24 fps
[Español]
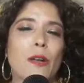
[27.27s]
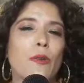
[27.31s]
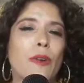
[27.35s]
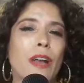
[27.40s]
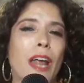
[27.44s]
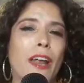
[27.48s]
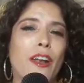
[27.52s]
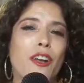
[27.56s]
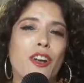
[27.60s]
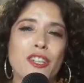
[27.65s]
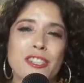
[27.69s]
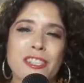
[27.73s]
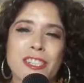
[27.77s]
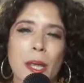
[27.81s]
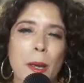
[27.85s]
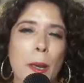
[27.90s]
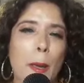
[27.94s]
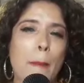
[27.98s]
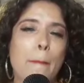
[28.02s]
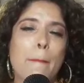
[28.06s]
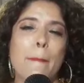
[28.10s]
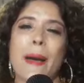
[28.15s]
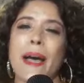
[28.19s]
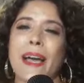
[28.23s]
una
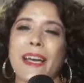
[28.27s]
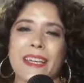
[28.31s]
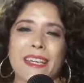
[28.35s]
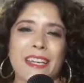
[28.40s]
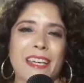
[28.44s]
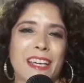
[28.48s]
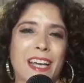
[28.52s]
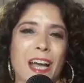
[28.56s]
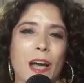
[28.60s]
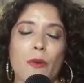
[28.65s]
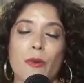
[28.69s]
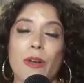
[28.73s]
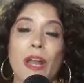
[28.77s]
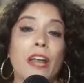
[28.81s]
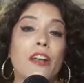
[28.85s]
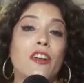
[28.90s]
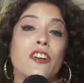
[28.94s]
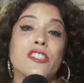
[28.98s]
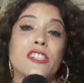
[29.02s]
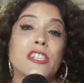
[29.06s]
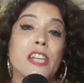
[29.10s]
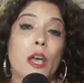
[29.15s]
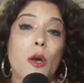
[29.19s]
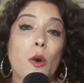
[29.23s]
noche mágica, una
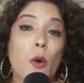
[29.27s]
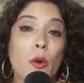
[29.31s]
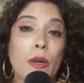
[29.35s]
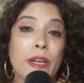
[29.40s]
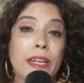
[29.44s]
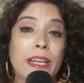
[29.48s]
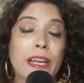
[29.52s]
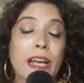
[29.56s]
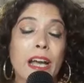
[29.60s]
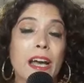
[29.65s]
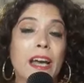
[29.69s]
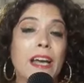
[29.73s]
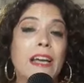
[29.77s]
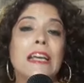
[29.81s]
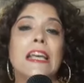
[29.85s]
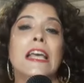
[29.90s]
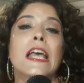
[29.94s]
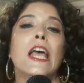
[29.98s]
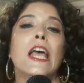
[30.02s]
noche única